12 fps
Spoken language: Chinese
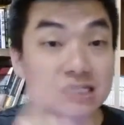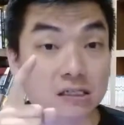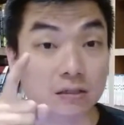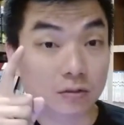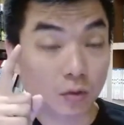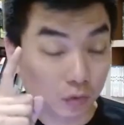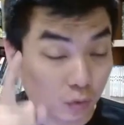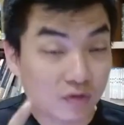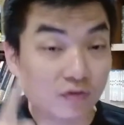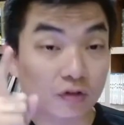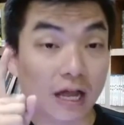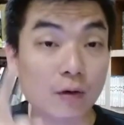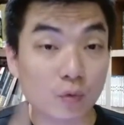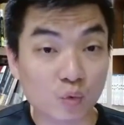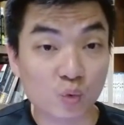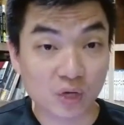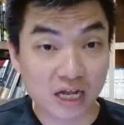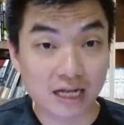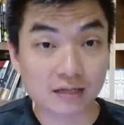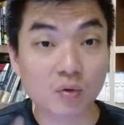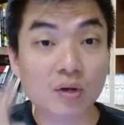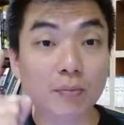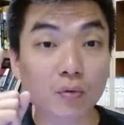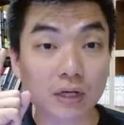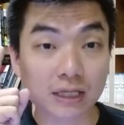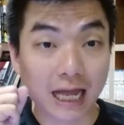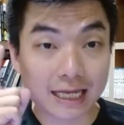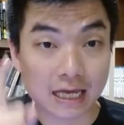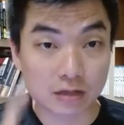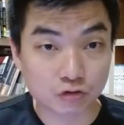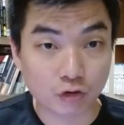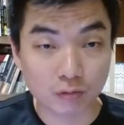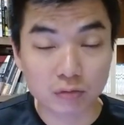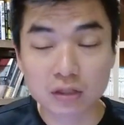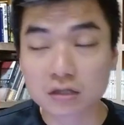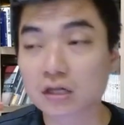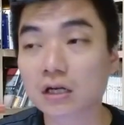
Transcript: 但是对付他五年会不会太严重？